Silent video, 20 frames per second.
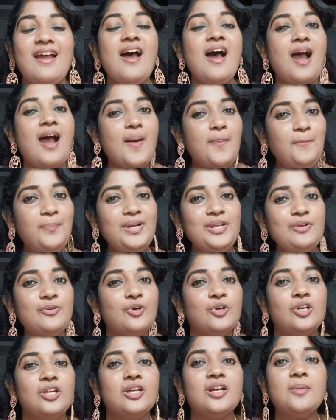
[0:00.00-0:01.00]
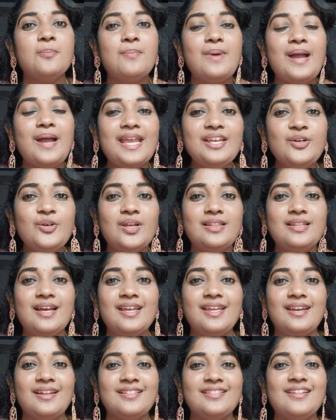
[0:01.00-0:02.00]
அப்படி உங்களுக்கு பயனுள்ளதாக
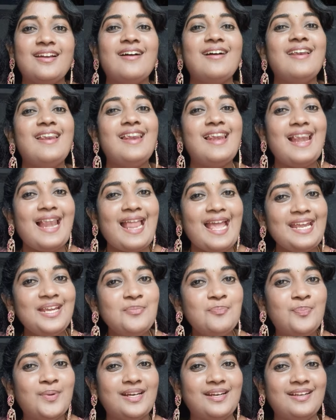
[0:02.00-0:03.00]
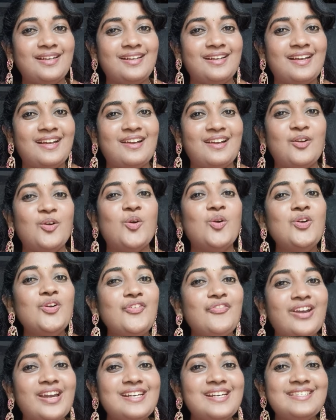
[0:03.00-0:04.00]
இருந்தால் லைக் பண்ணுங்கள் உங்கள்
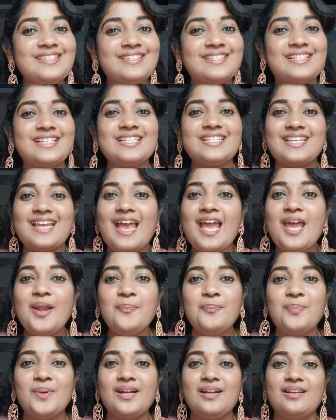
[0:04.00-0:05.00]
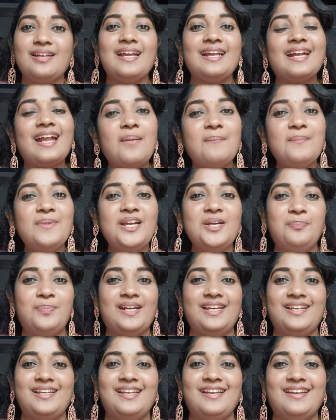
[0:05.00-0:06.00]
ஃப்ரெண்ட்ஸுக்கு ஷேர் பண்ணுங்கள் கமெண்ட்
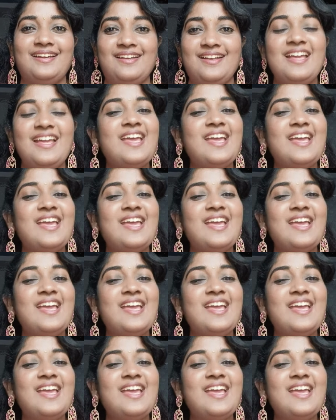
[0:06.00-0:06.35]
பண்ணுங்கள்